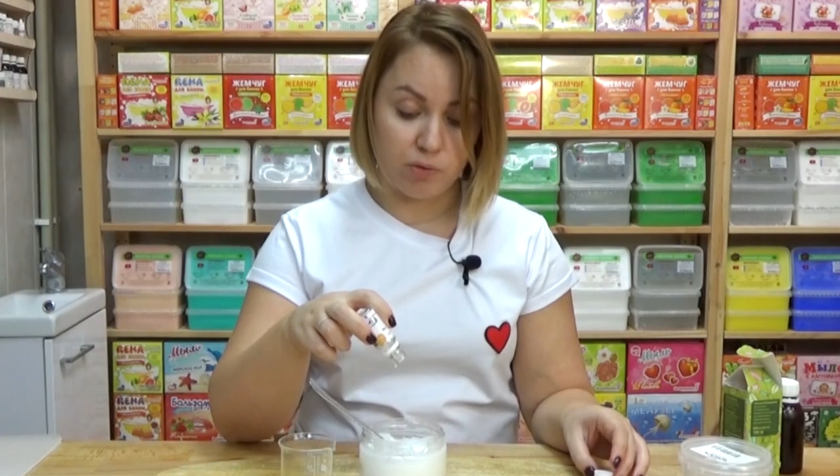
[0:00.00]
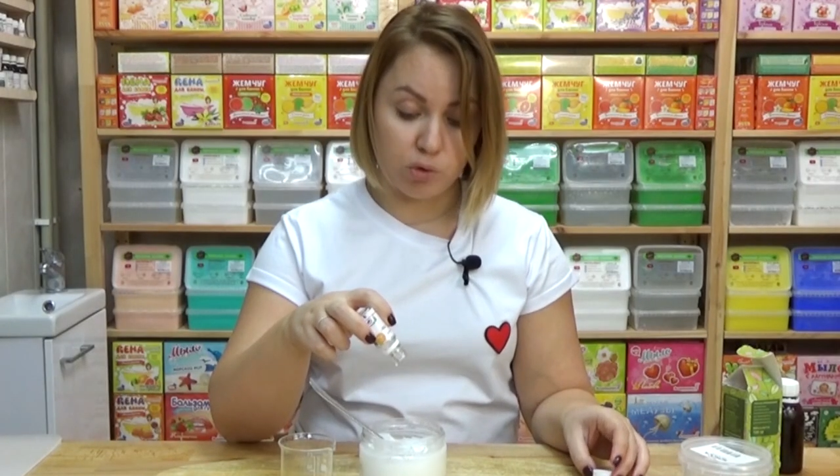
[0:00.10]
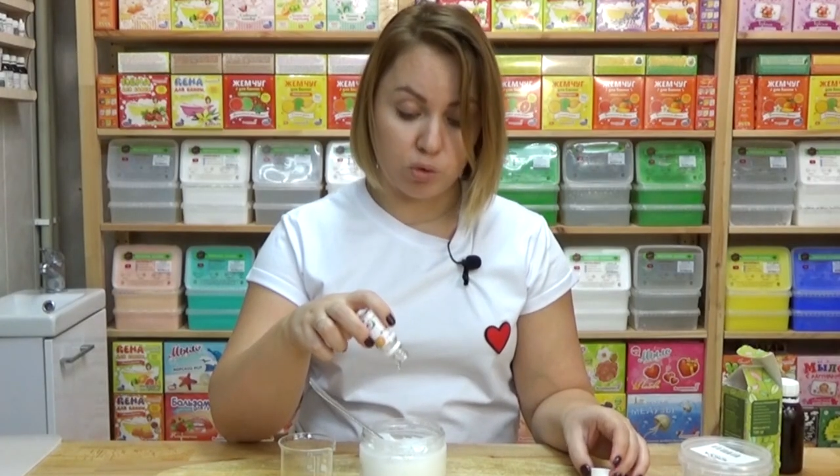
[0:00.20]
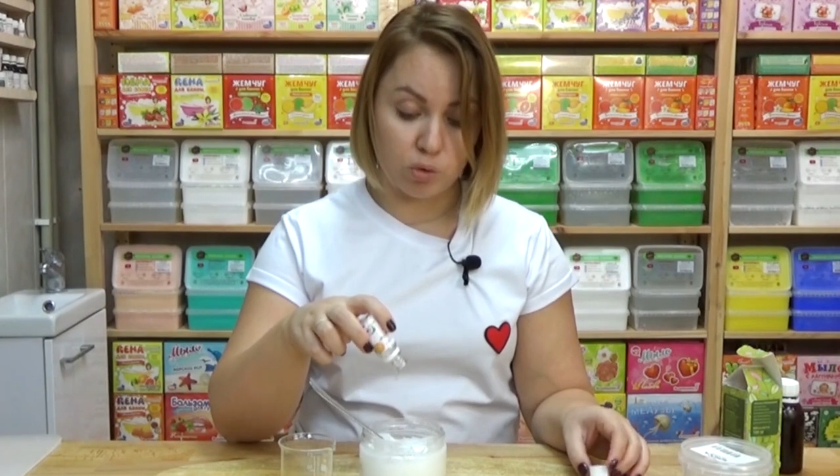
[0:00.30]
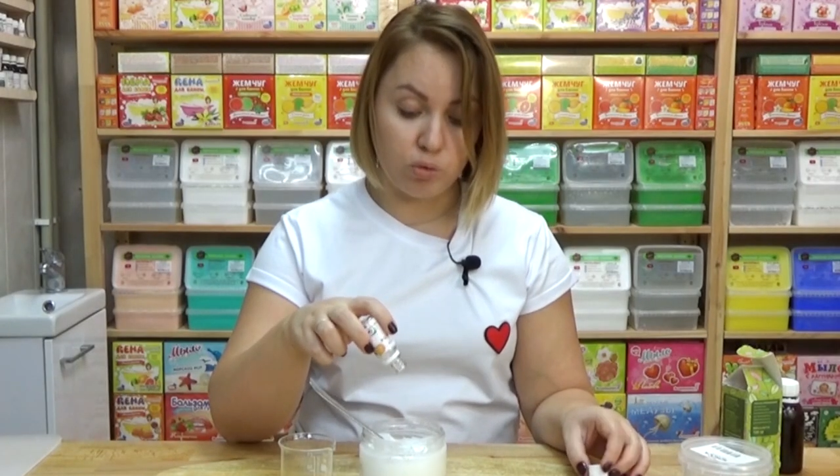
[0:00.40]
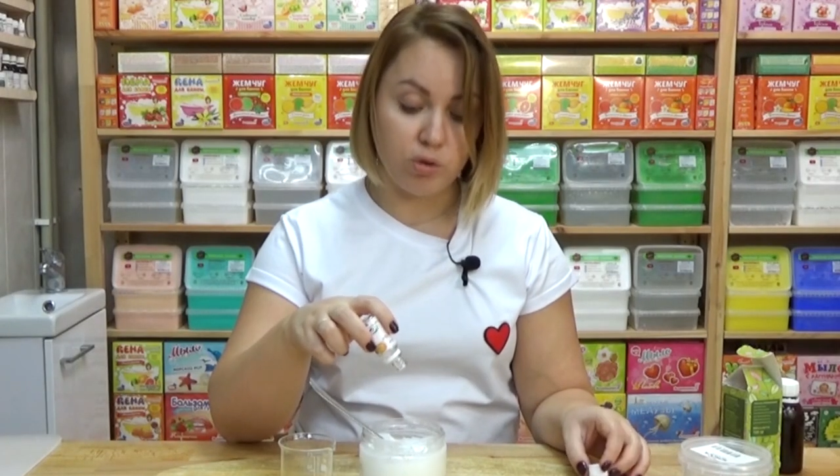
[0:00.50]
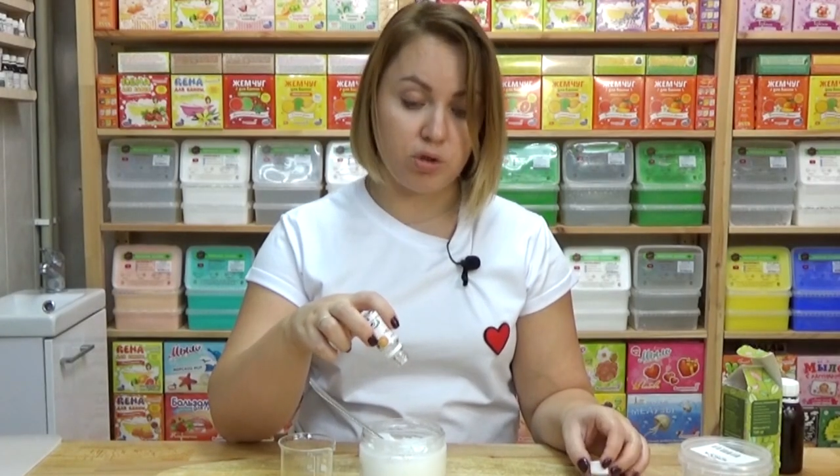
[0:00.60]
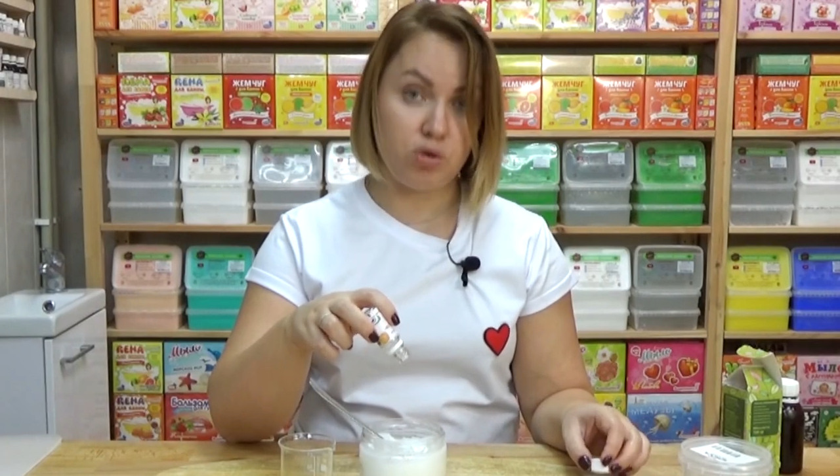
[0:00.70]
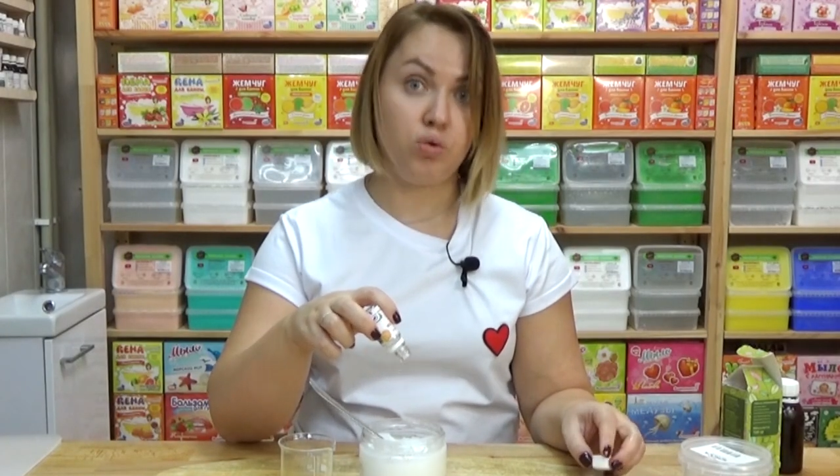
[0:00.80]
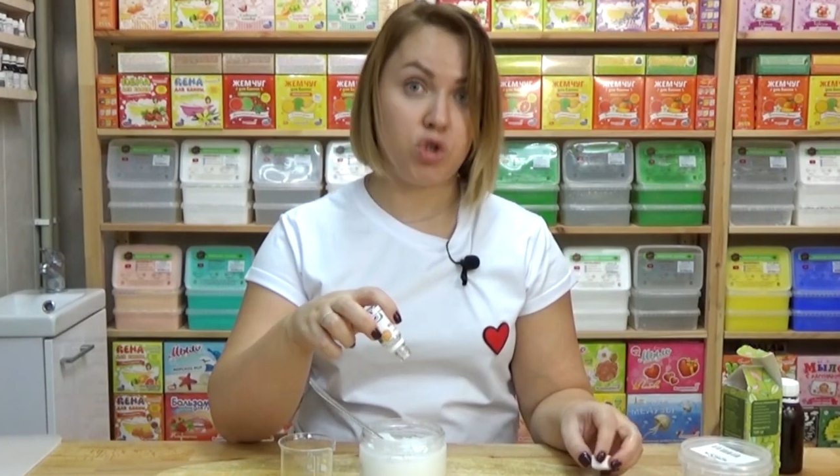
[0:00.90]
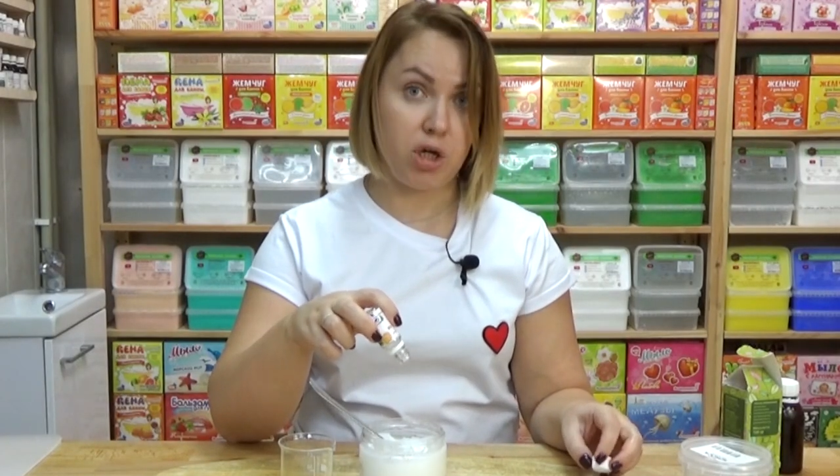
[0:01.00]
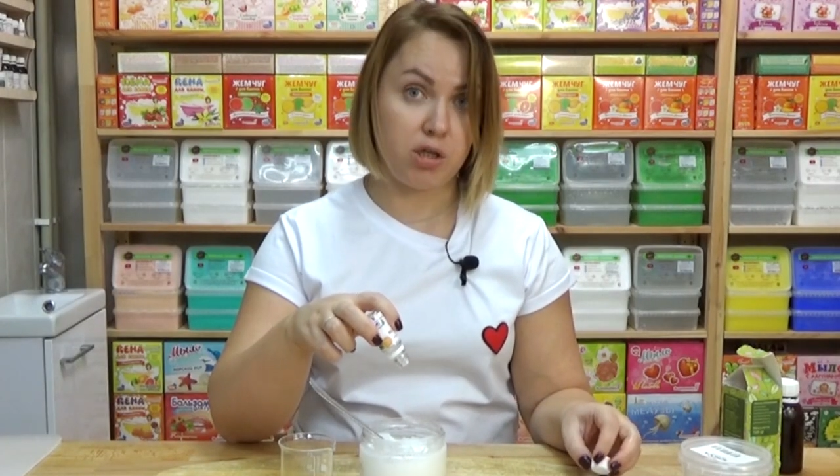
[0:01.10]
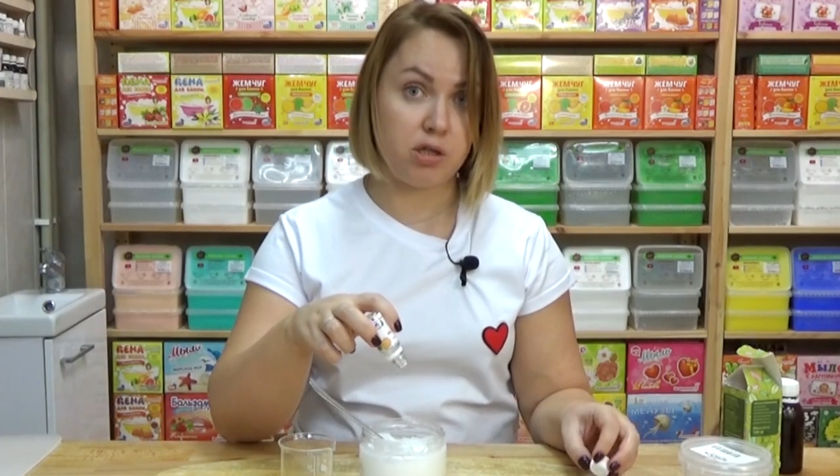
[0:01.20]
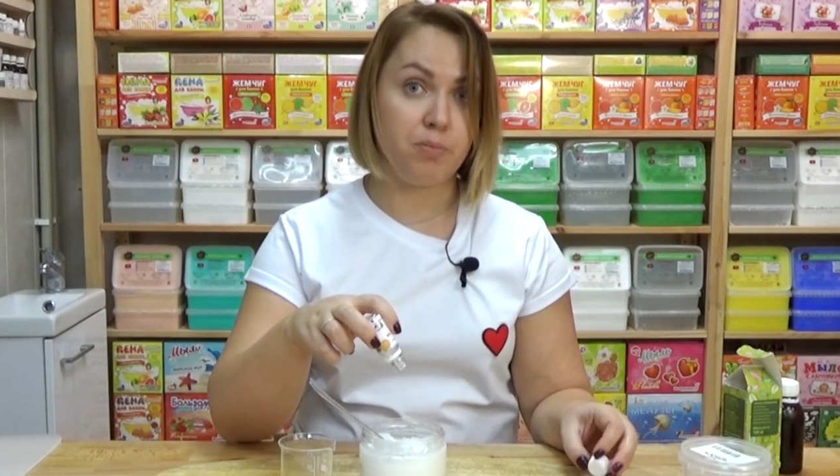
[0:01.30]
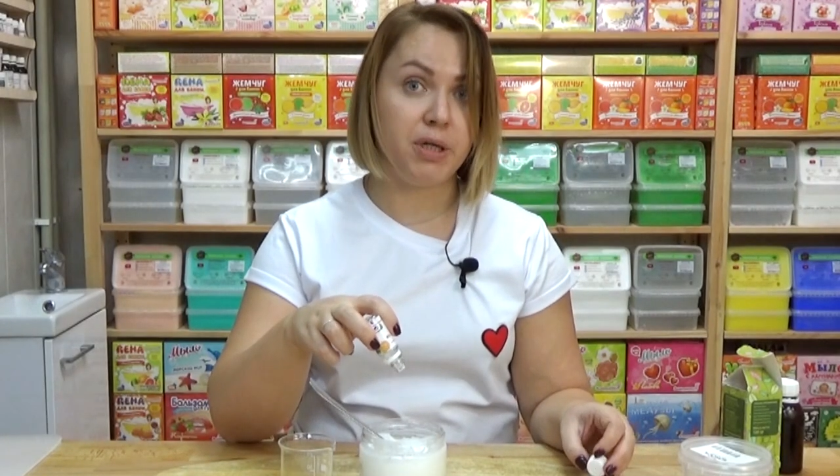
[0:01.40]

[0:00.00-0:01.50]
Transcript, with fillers: его структура разрушается,